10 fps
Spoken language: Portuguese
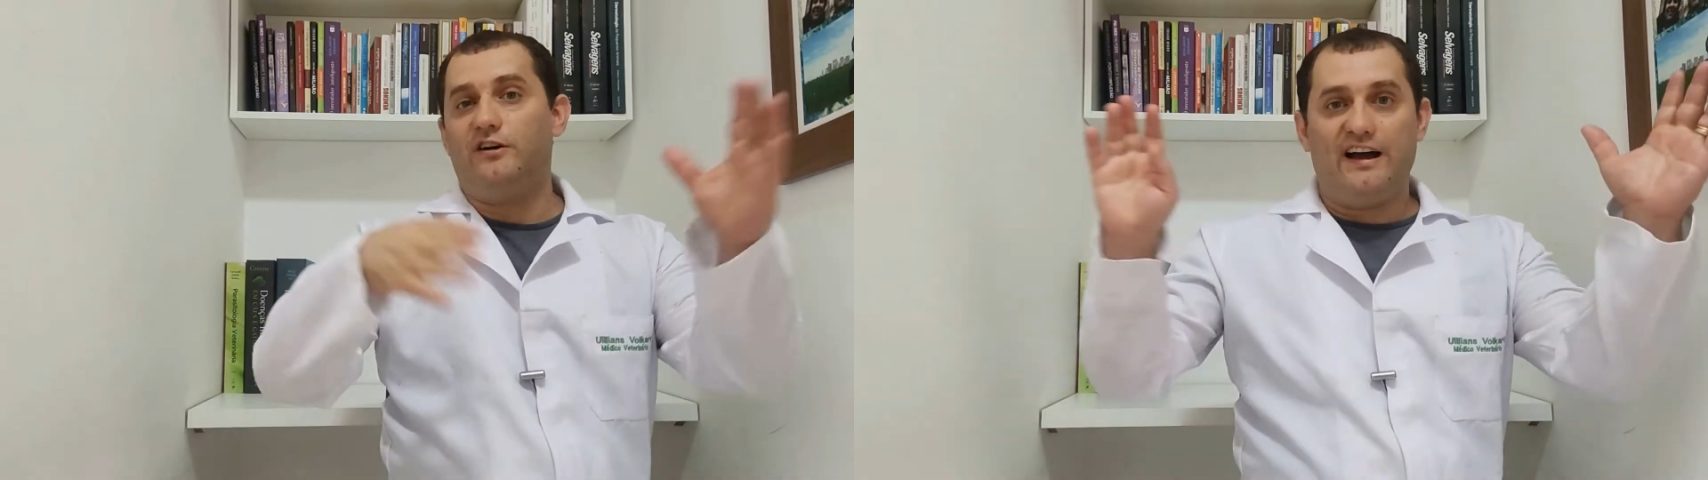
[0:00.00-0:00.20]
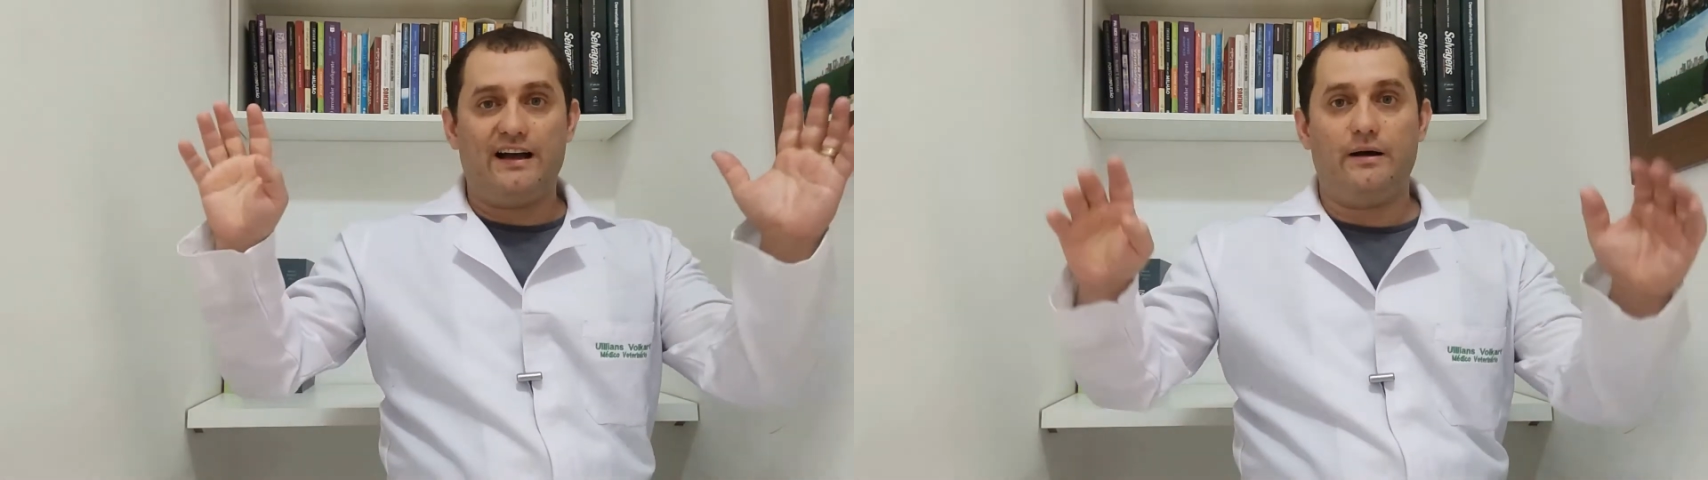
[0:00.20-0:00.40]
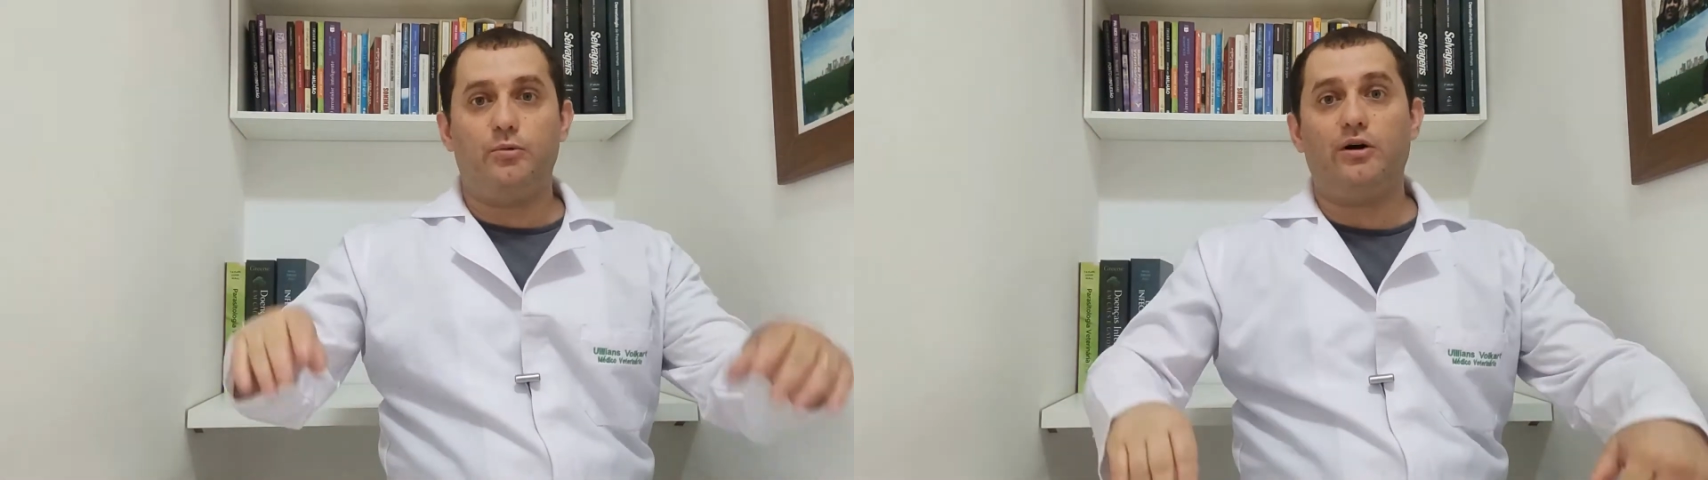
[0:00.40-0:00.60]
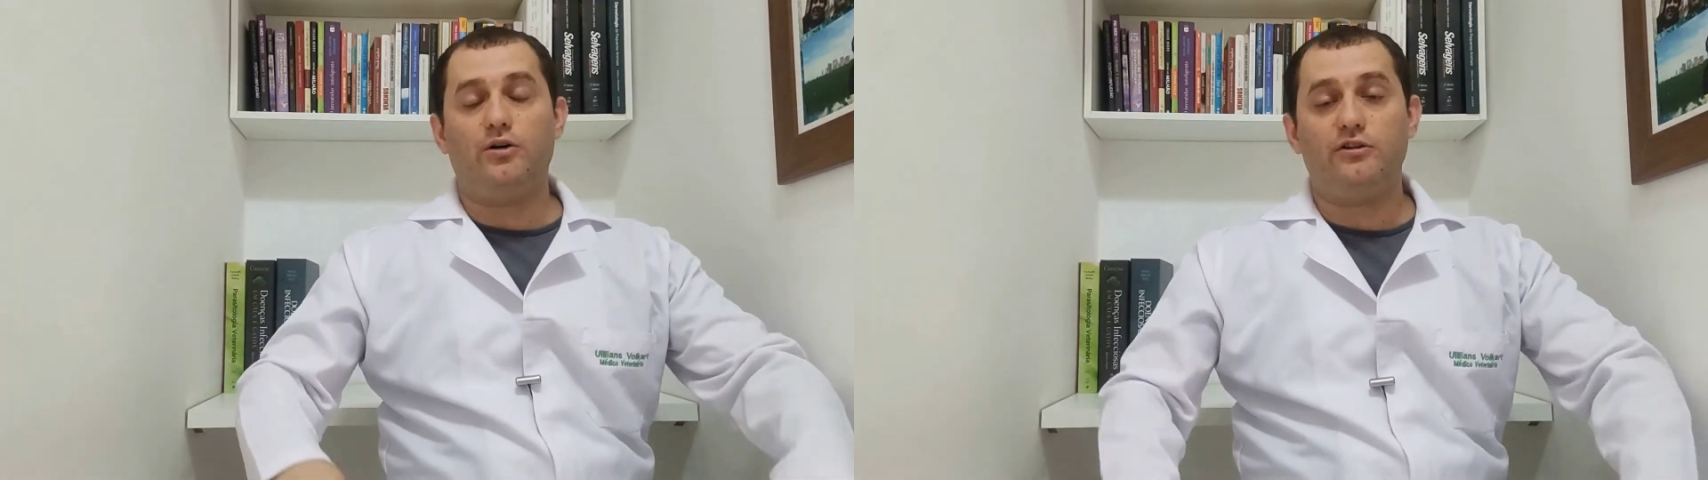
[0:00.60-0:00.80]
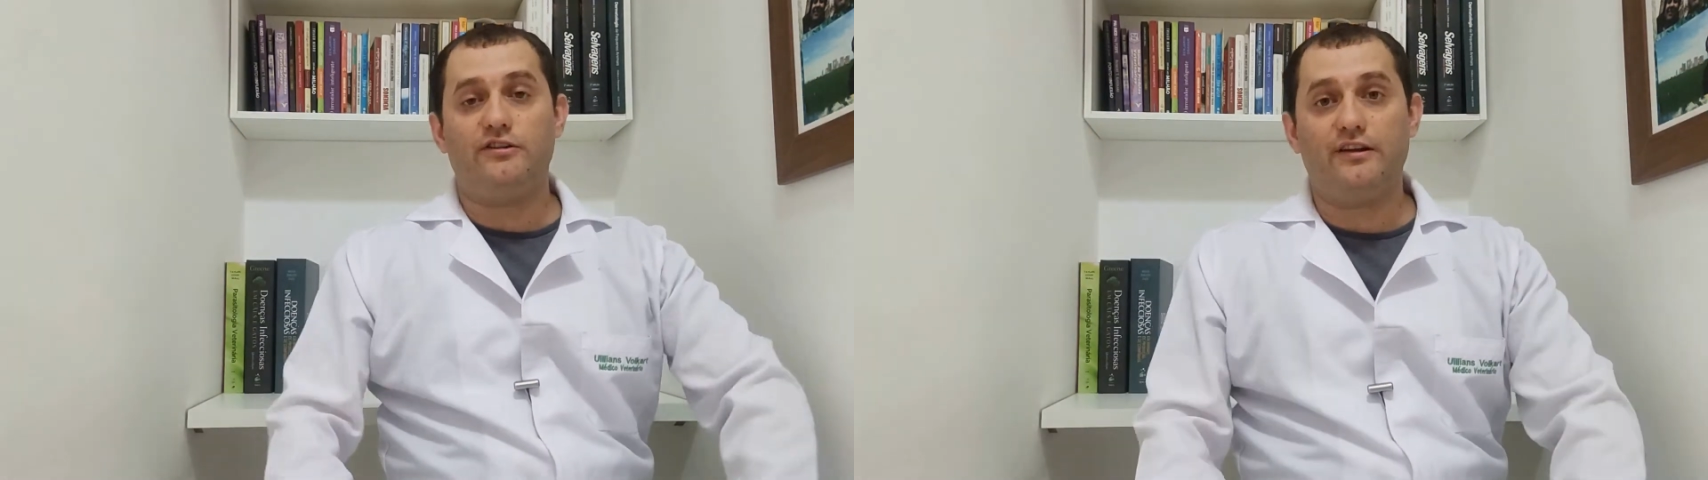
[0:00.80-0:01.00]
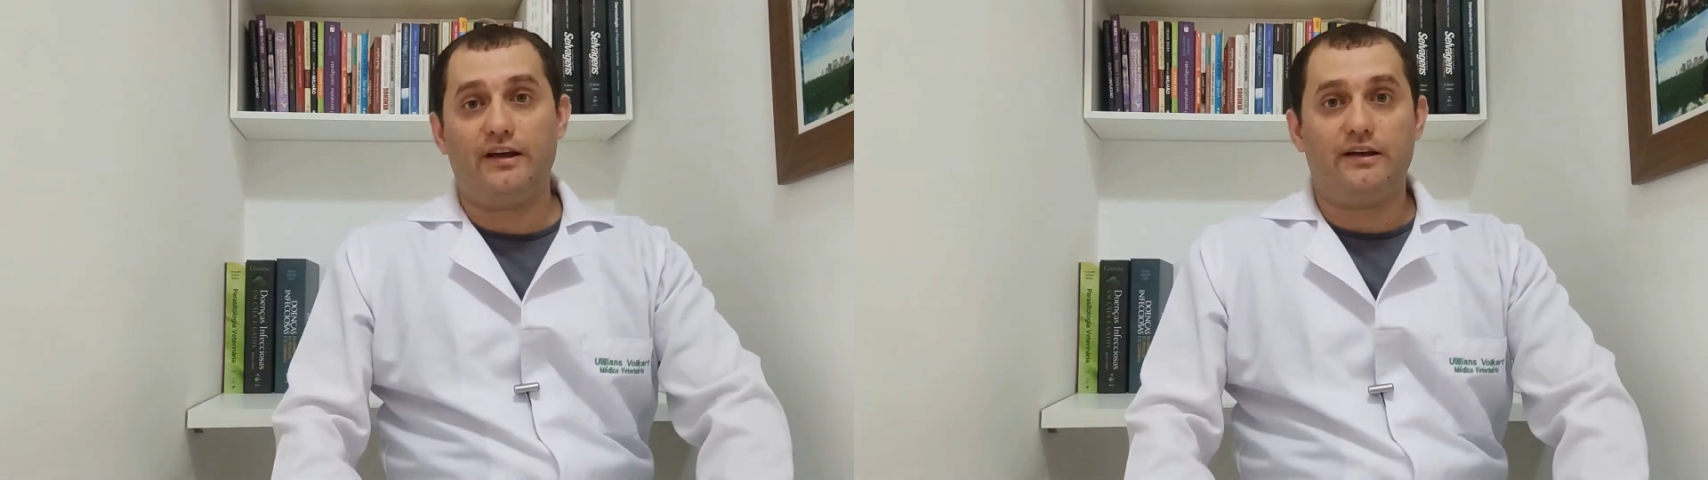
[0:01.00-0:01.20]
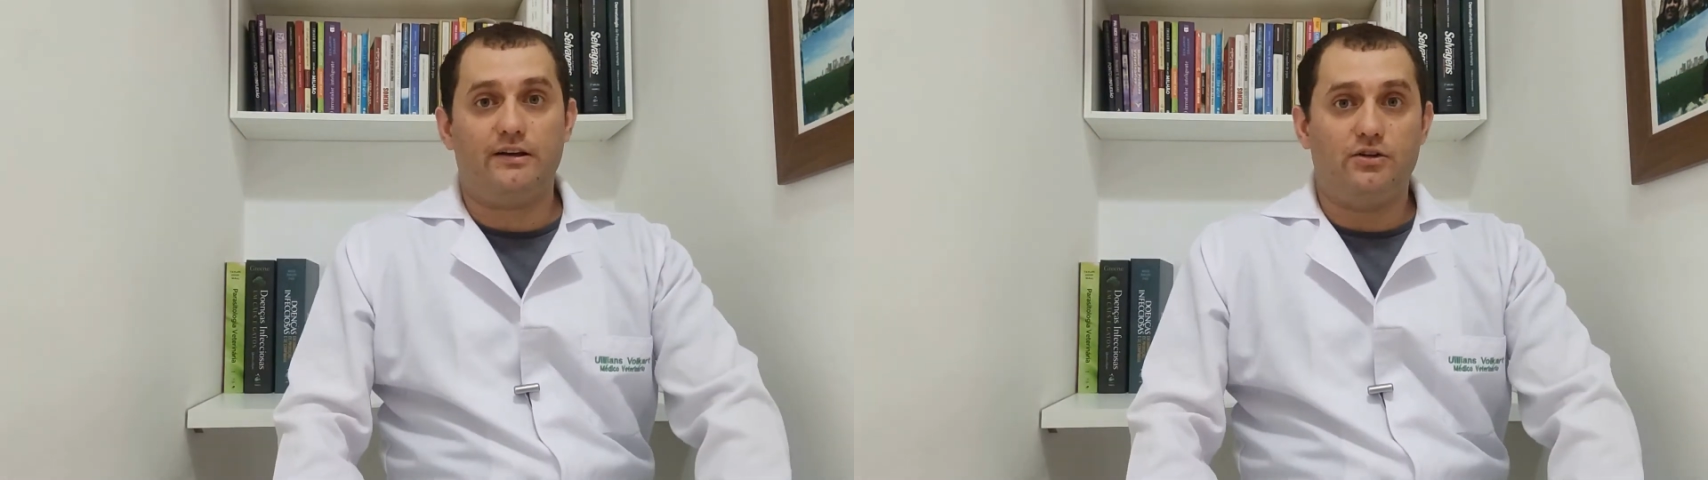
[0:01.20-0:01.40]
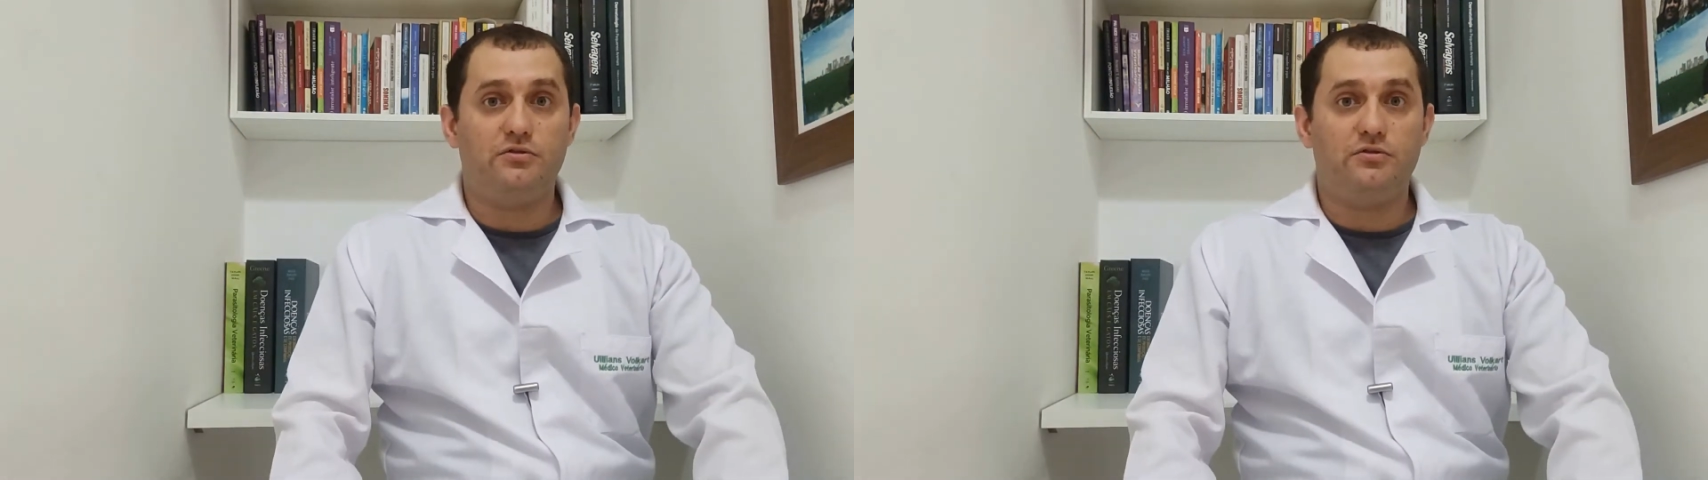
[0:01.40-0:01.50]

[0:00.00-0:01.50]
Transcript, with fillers: acabou a coceira,